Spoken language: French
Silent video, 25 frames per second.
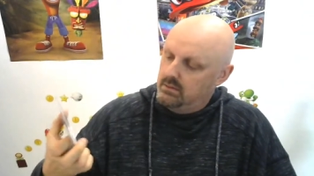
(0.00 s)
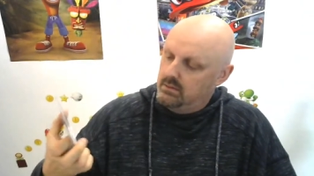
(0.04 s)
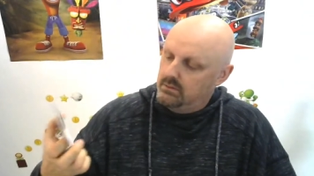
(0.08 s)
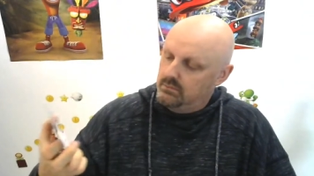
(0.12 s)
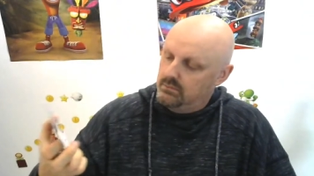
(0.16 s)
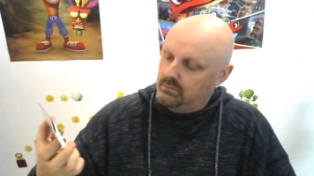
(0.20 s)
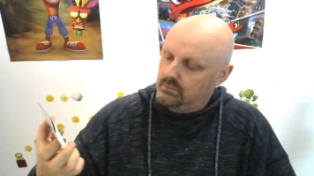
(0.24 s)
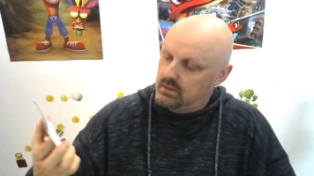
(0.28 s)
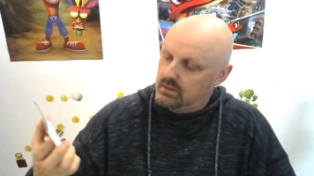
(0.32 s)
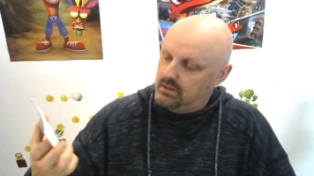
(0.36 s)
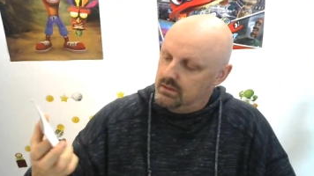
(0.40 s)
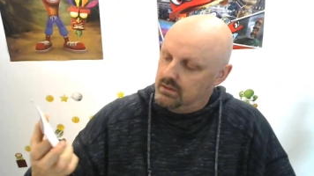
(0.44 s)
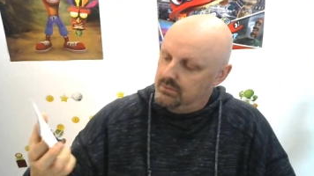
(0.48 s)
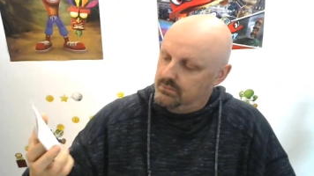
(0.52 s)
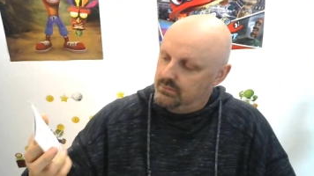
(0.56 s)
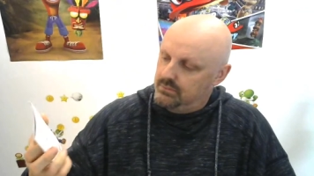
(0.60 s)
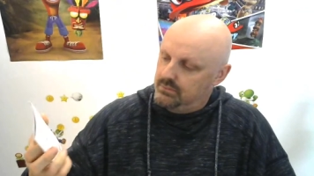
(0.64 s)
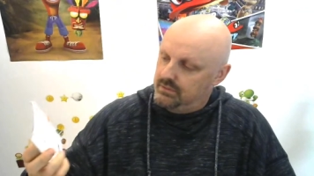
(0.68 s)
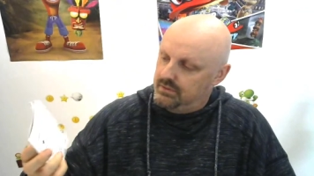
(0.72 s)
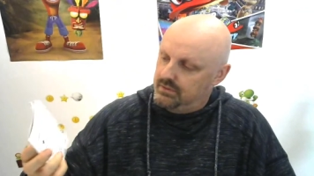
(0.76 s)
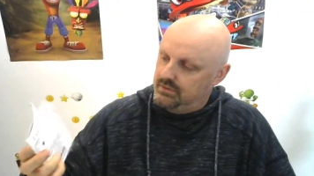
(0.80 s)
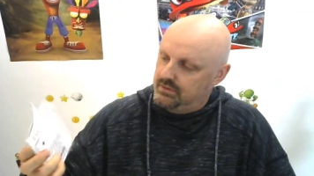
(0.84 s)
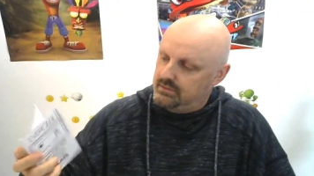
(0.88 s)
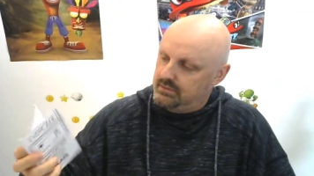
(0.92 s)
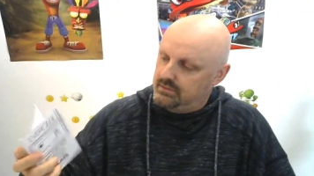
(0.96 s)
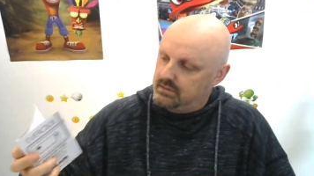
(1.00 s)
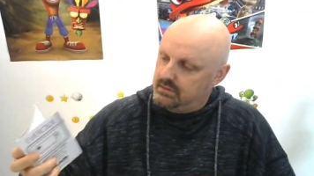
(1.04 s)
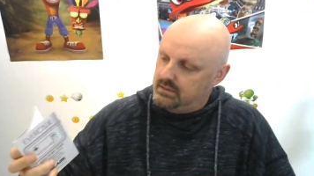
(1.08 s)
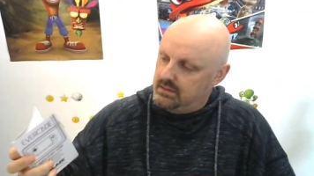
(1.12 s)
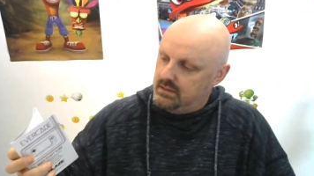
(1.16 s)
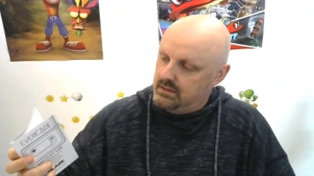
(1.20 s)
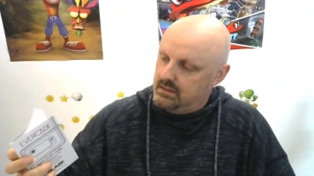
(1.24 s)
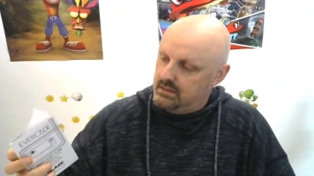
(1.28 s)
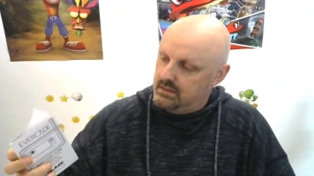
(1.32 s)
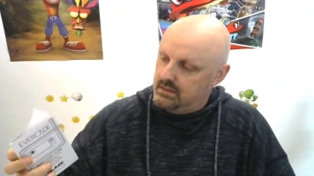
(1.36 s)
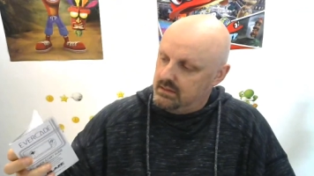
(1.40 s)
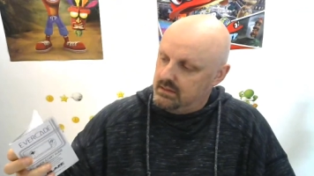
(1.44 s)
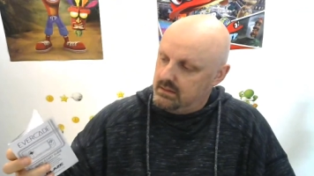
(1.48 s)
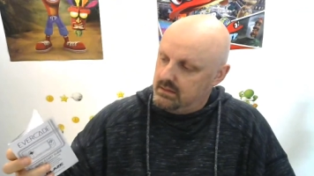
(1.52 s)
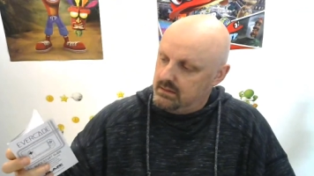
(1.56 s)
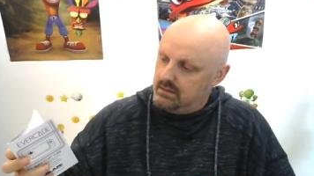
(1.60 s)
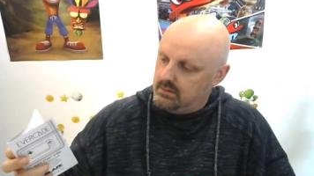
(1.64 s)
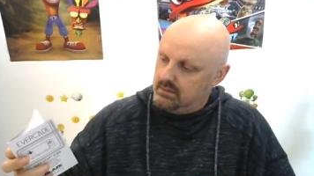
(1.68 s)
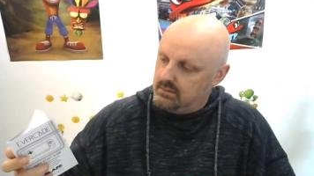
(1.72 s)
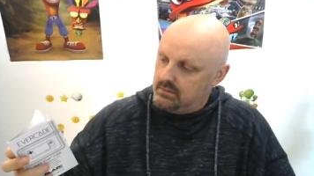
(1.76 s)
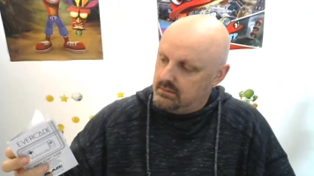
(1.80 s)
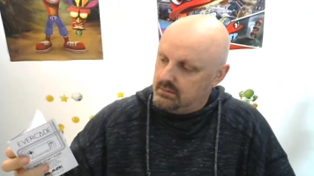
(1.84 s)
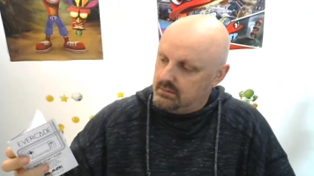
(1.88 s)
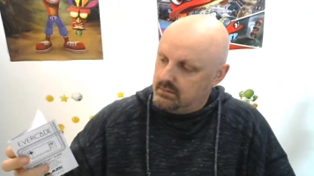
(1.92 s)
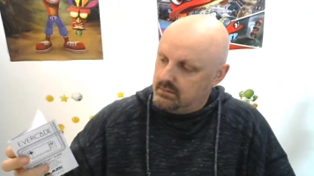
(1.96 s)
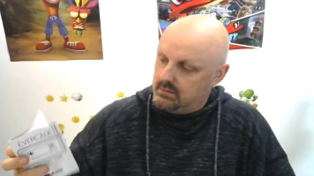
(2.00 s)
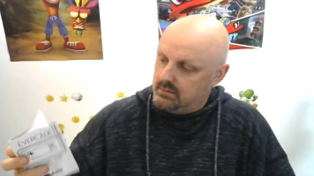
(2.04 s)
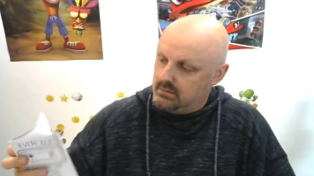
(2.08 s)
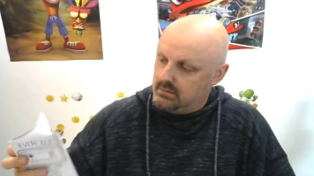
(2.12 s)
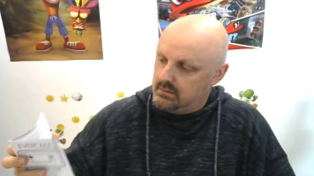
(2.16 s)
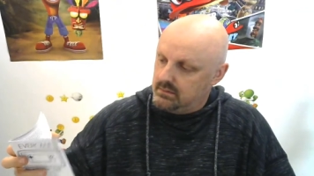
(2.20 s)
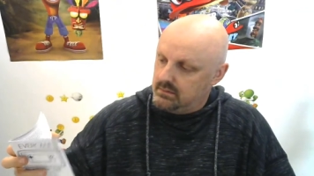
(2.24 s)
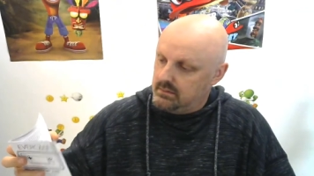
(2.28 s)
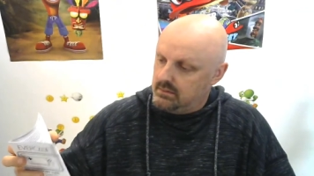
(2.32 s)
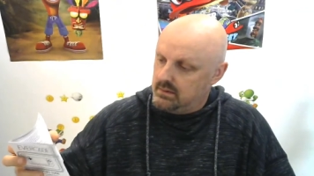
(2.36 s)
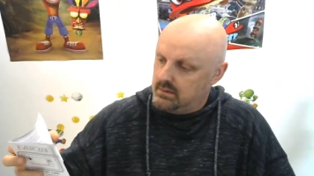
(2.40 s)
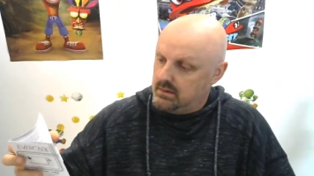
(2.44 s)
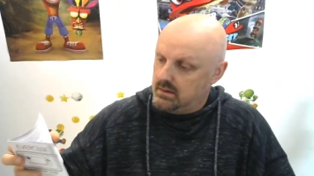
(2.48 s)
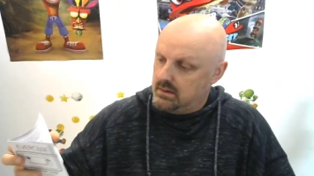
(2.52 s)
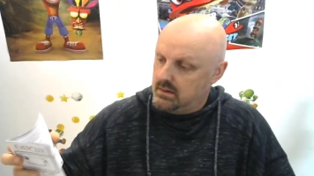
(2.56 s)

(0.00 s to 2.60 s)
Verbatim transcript: Donc la notice qui est euh,